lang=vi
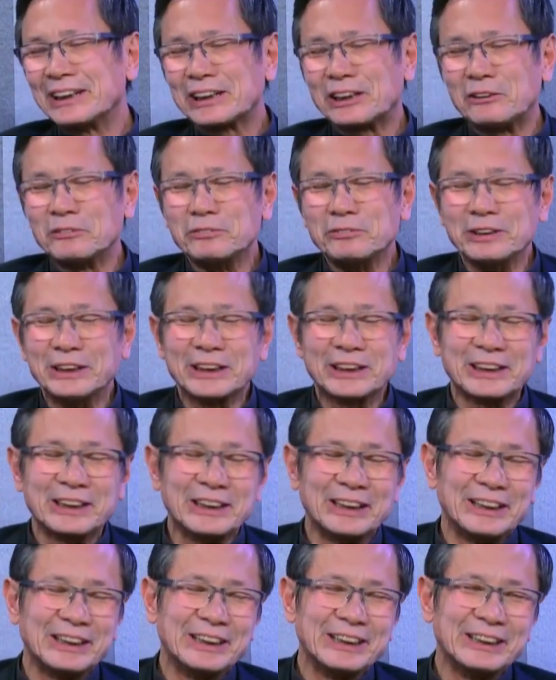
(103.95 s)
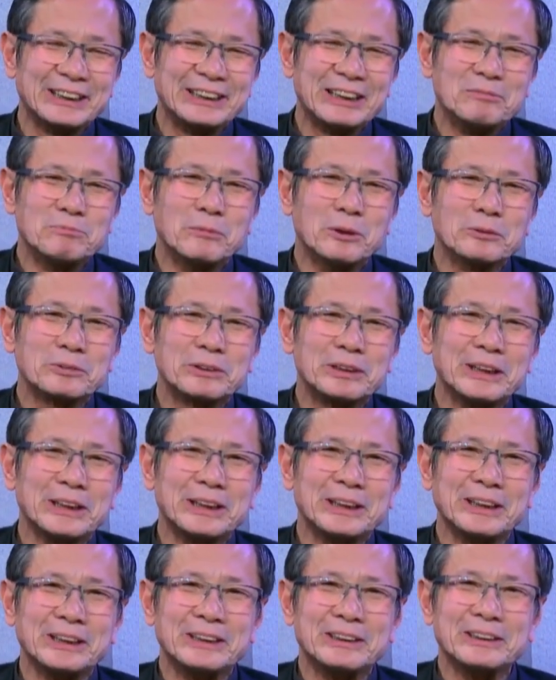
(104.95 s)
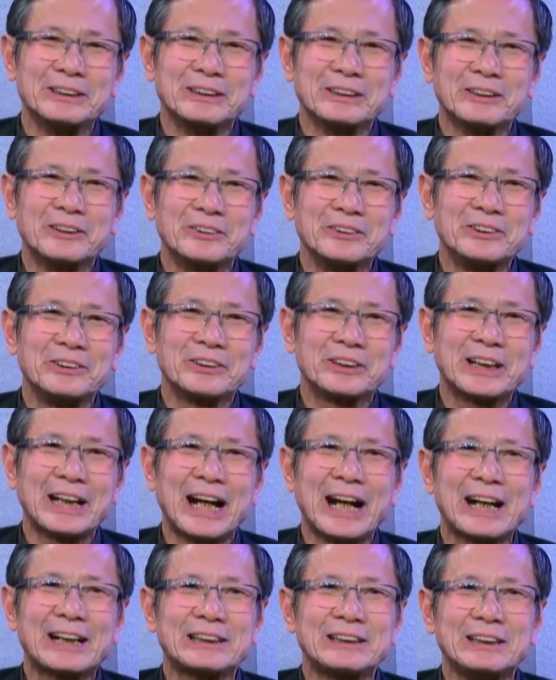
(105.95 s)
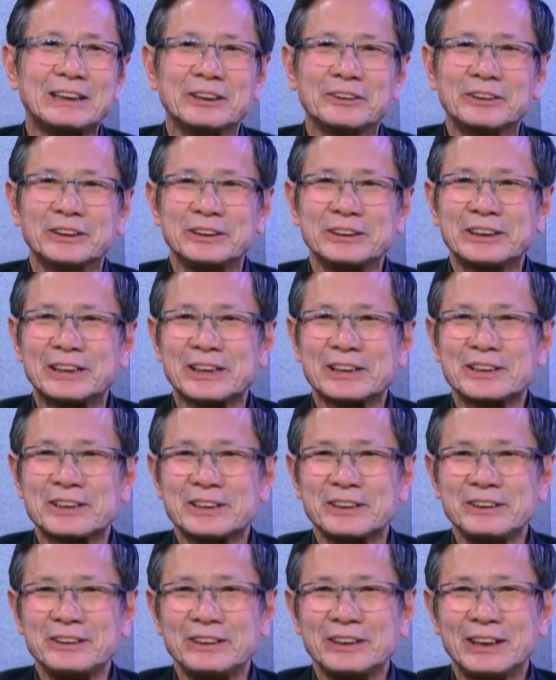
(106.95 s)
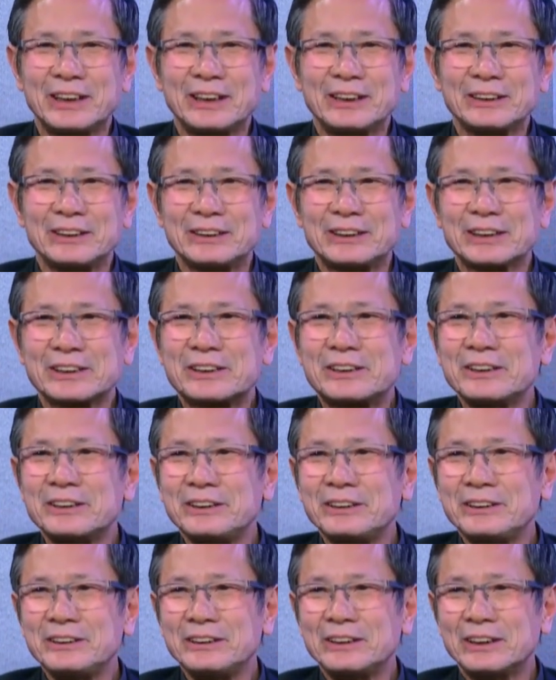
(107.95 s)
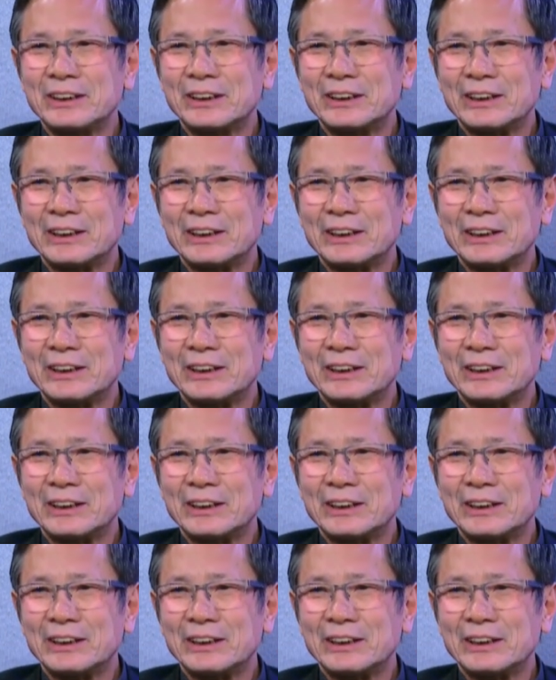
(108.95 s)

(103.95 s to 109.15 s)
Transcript: Dạ. công việc uh, giám mục thì tương đối nó khác nhiều hơn cha xứ thì cha xứ